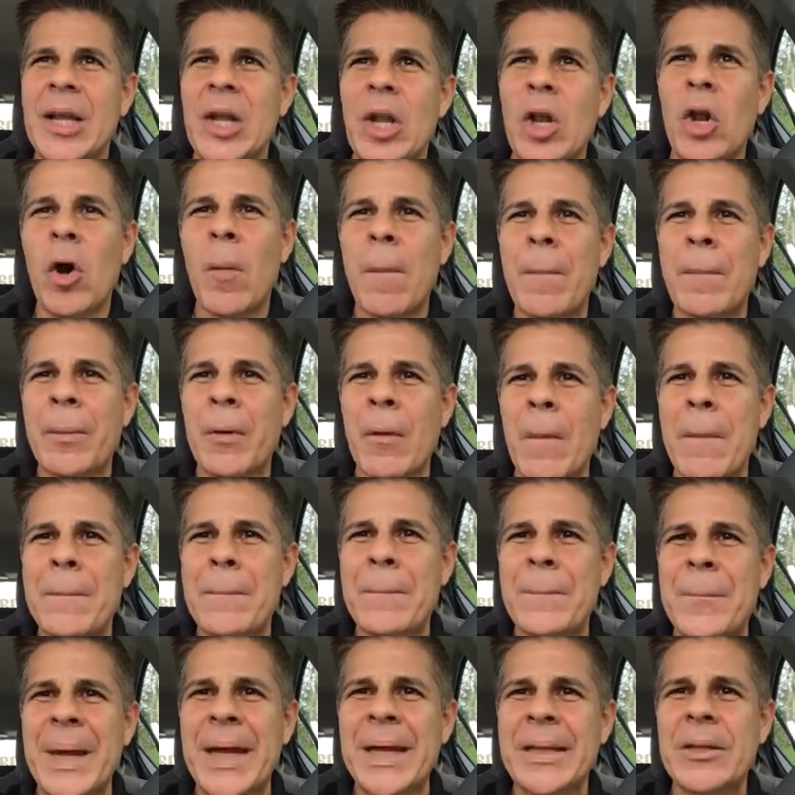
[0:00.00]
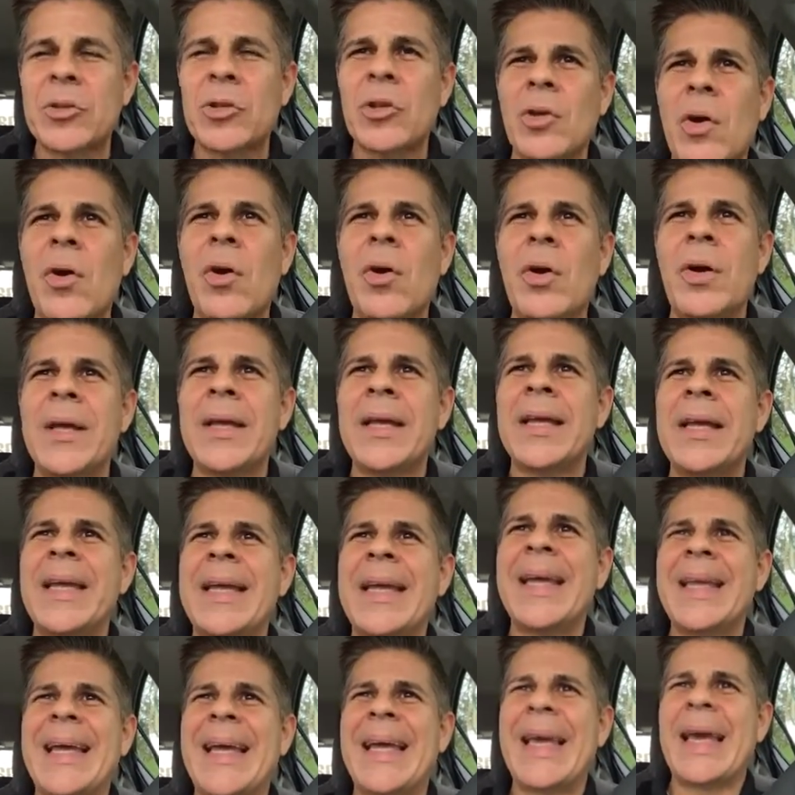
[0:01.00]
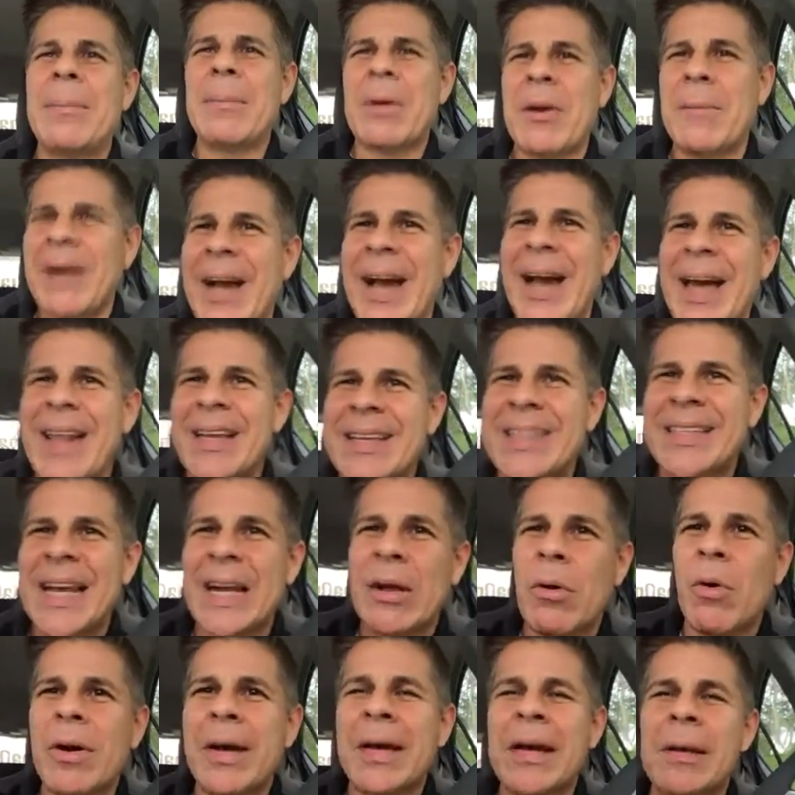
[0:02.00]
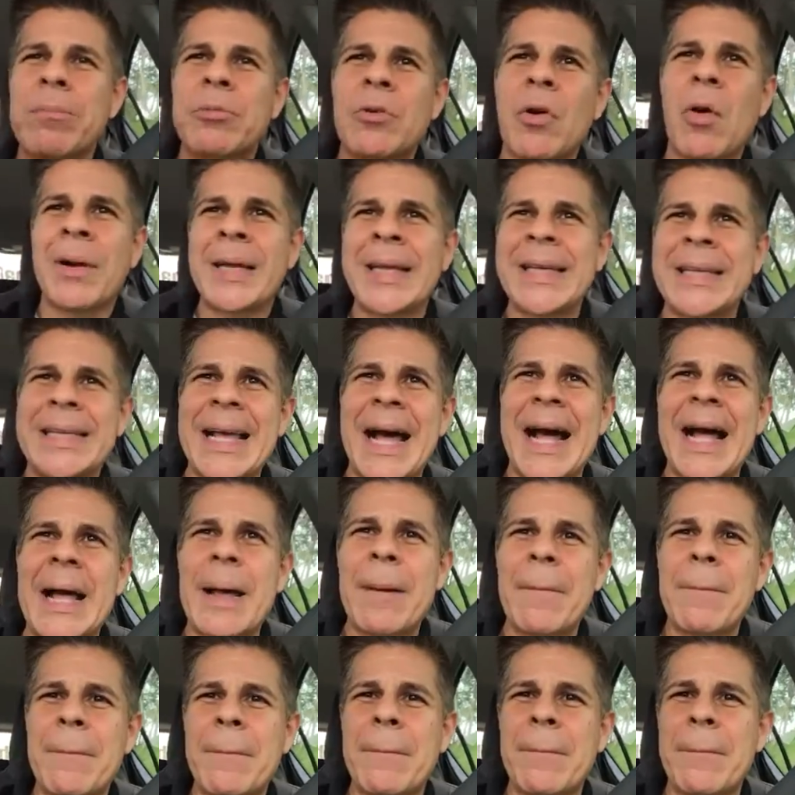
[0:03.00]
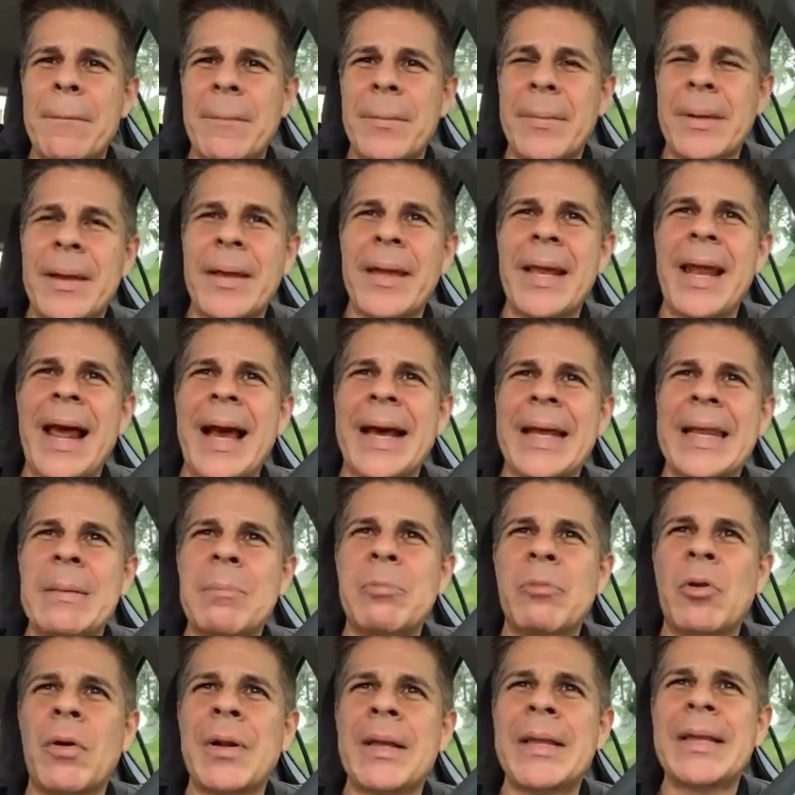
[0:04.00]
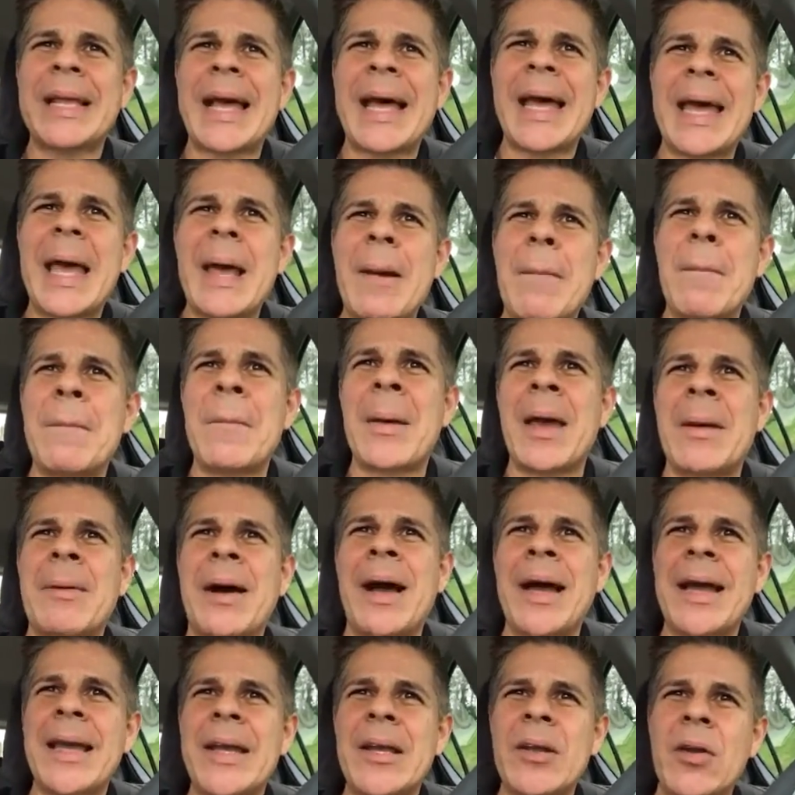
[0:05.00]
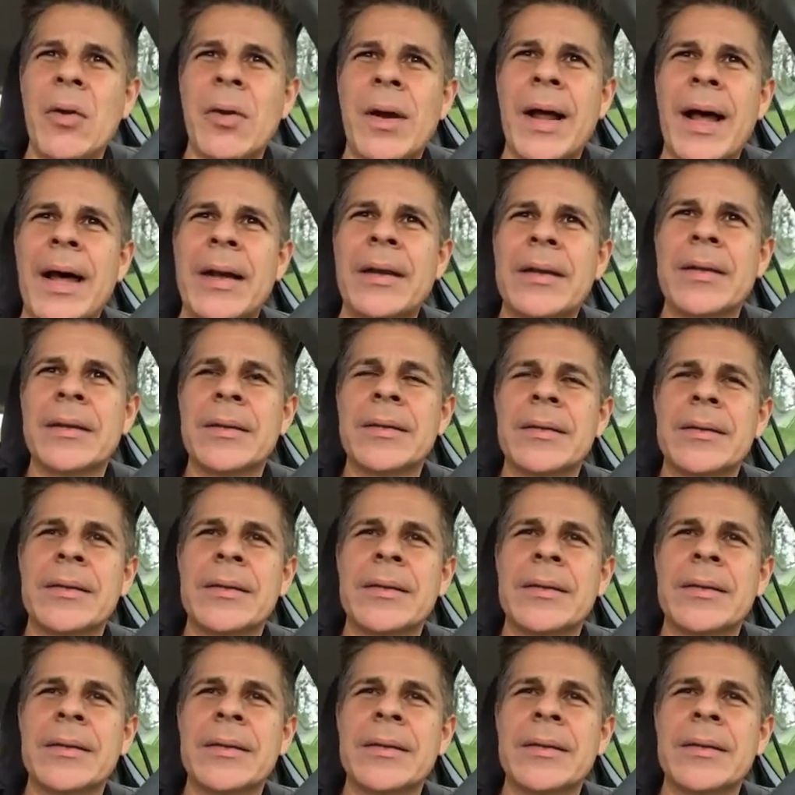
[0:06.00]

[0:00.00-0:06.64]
los prospectos que me van a lanzar con kriptonita y la kriptonita es me van a ignorar.